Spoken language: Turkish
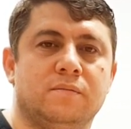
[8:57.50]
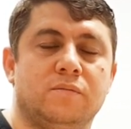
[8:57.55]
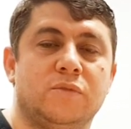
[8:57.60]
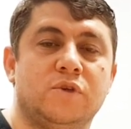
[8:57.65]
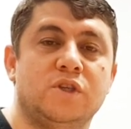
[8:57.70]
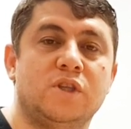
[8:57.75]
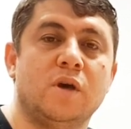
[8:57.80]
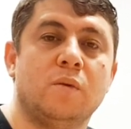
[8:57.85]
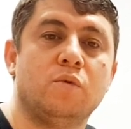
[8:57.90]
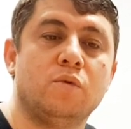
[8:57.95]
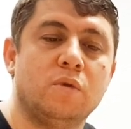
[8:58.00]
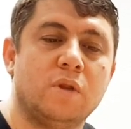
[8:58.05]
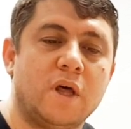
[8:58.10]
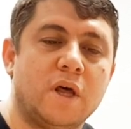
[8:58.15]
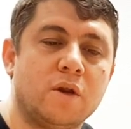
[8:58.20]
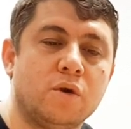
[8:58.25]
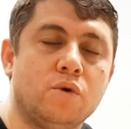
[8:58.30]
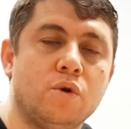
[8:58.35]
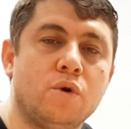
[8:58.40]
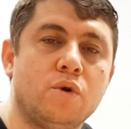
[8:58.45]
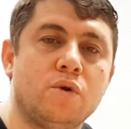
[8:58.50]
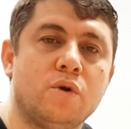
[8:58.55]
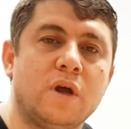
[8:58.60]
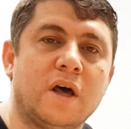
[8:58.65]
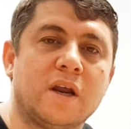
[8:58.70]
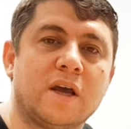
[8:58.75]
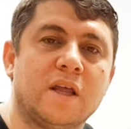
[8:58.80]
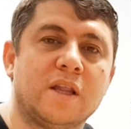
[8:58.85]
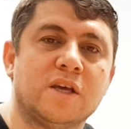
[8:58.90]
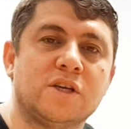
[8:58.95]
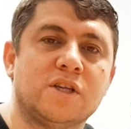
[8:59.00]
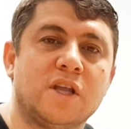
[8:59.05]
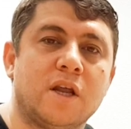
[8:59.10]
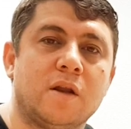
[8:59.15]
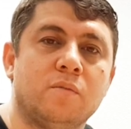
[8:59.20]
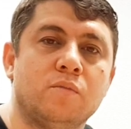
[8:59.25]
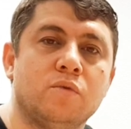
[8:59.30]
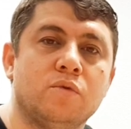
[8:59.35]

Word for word: İşte bunları görün arkadaşlarım.